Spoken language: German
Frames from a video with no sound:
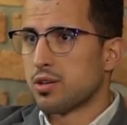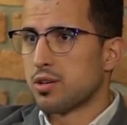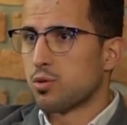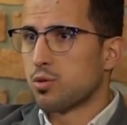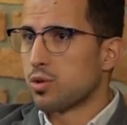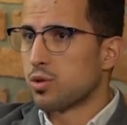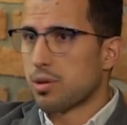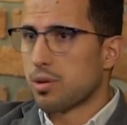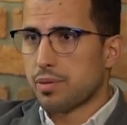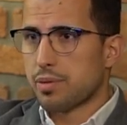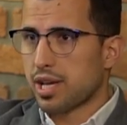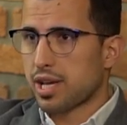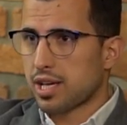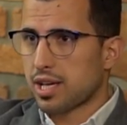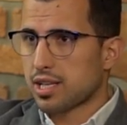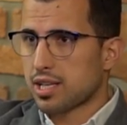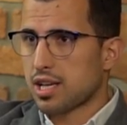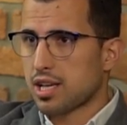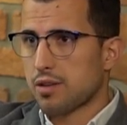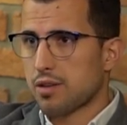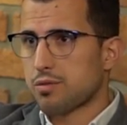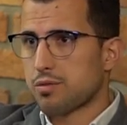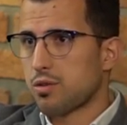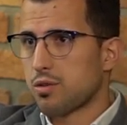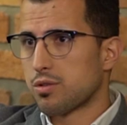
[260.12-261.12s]
unabhängig
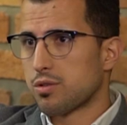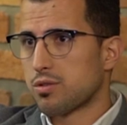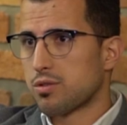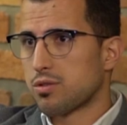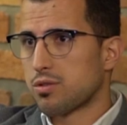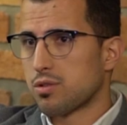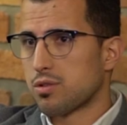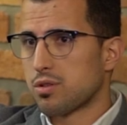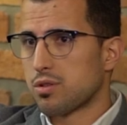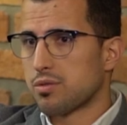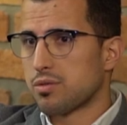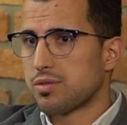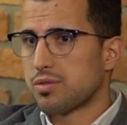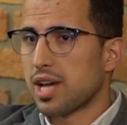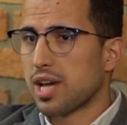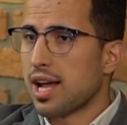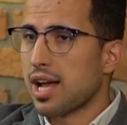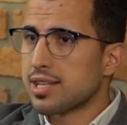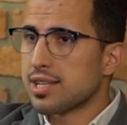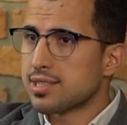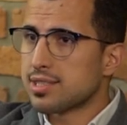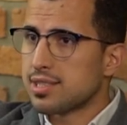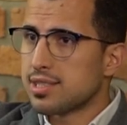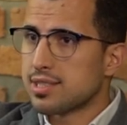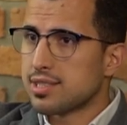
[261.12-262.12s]
davon, ähm, wie
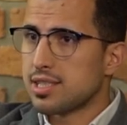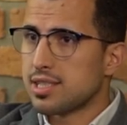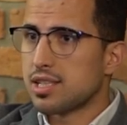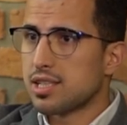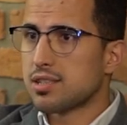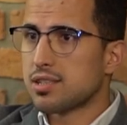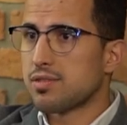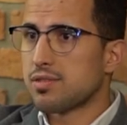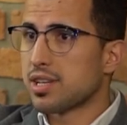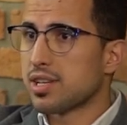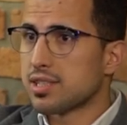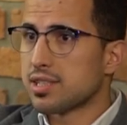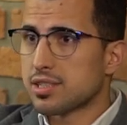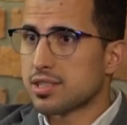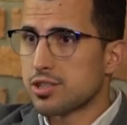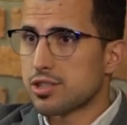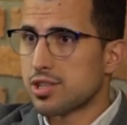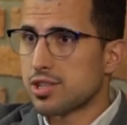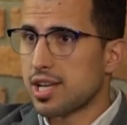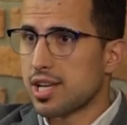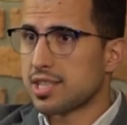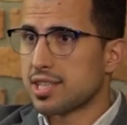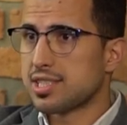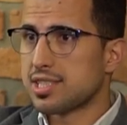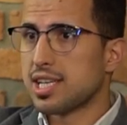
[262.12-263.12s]
alt sie sind, welches
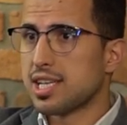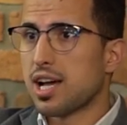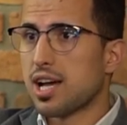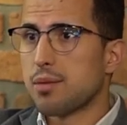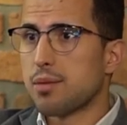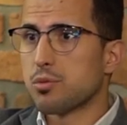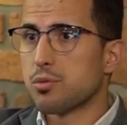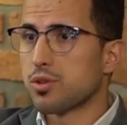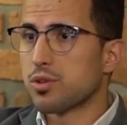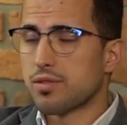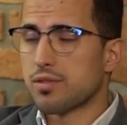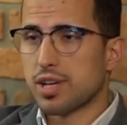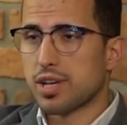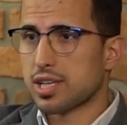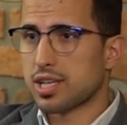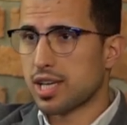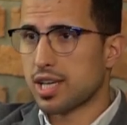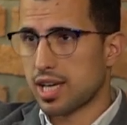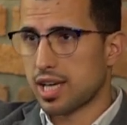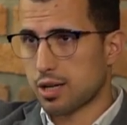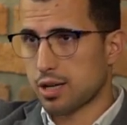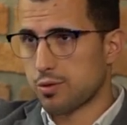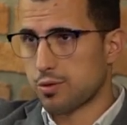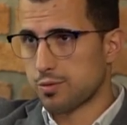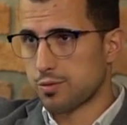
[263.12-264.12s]
Geschlecht sie haben oder welche
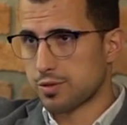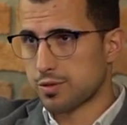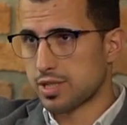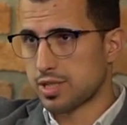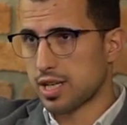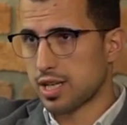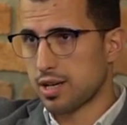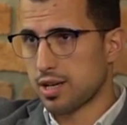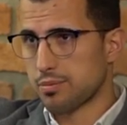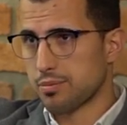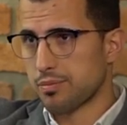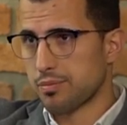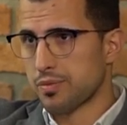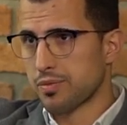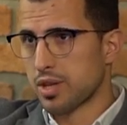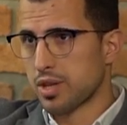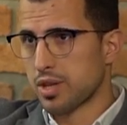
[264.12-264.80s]
Herkunft sie haben.